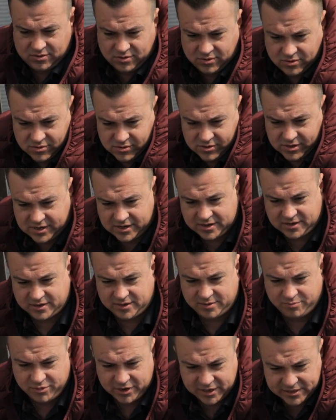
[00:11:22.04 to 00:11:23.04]
Ох,
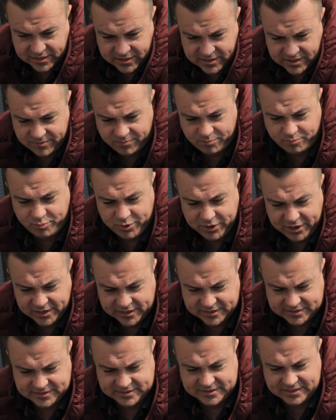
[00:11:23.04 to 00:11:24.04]
ребята, да, пыли
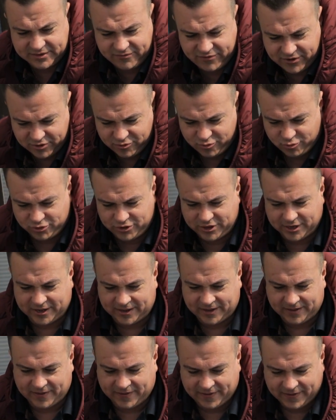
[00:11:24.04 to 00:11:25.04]
за два года
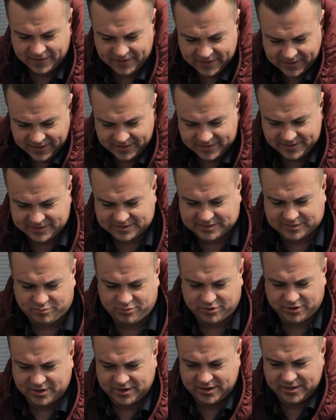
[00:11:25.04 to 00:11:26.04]

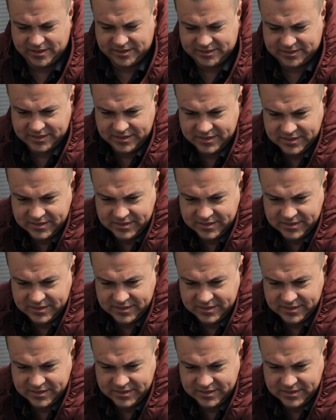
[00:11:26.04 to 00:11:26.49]
насобиралось